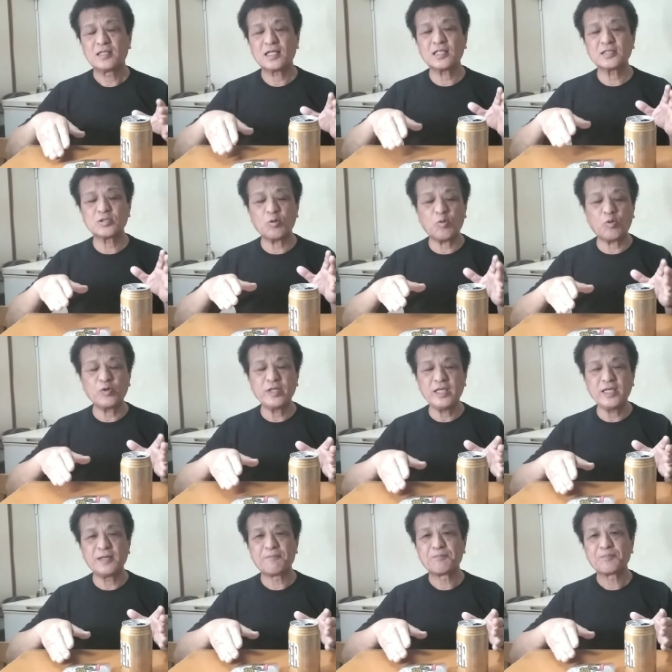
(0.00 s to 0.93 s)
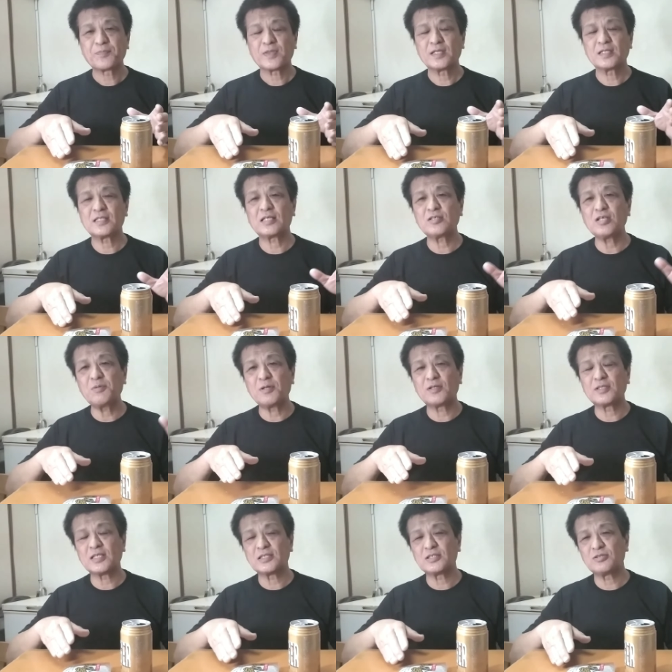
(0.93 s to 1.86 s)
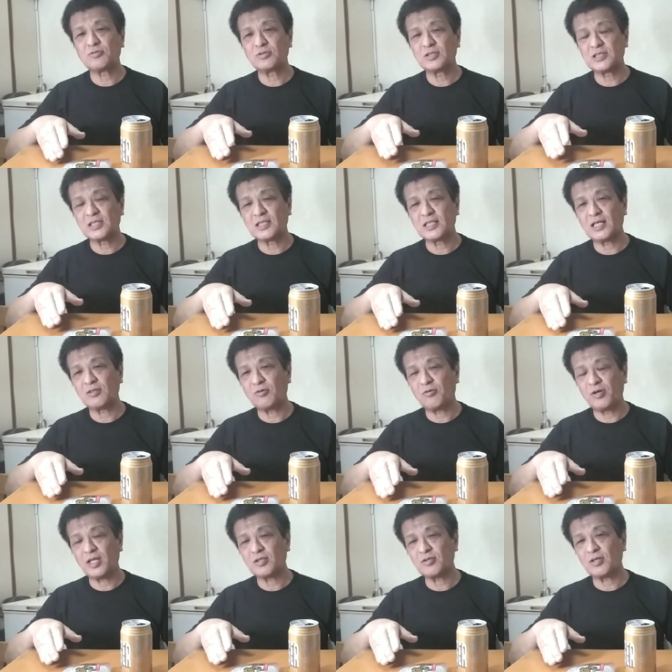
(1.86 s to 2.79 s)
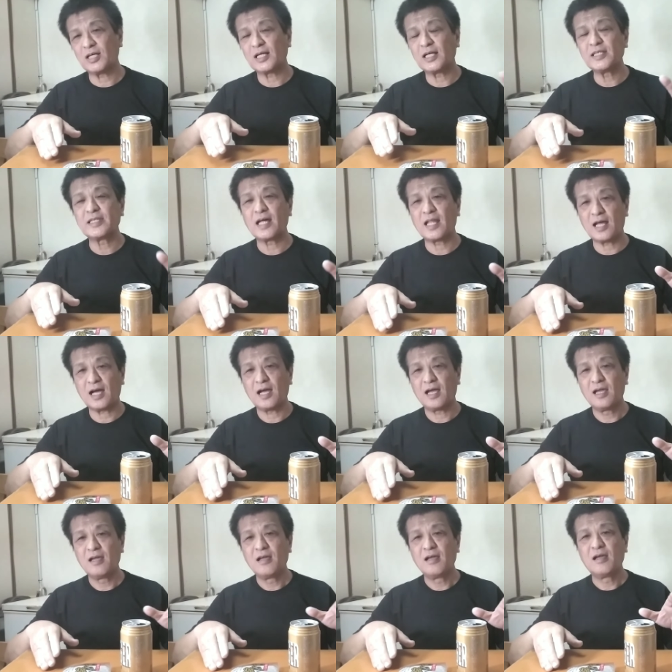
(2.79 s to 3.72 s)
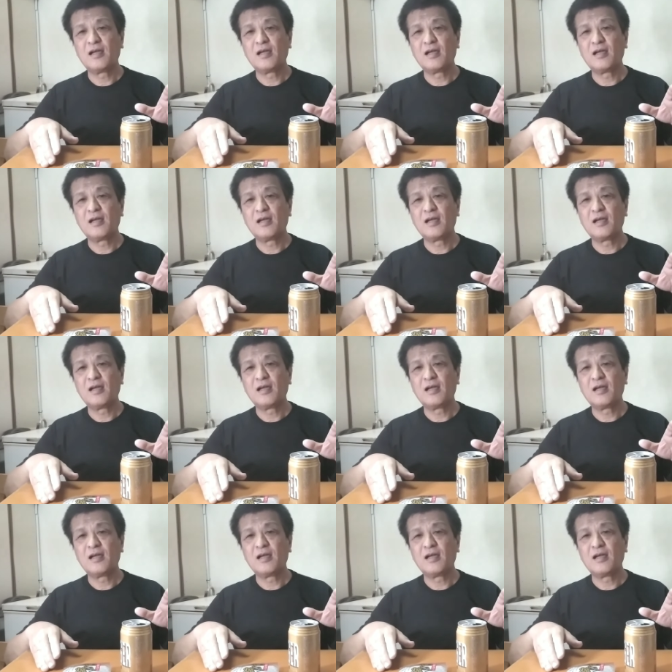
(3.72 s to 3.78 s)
だからそこに、例えば私の実家の親とかがいたら、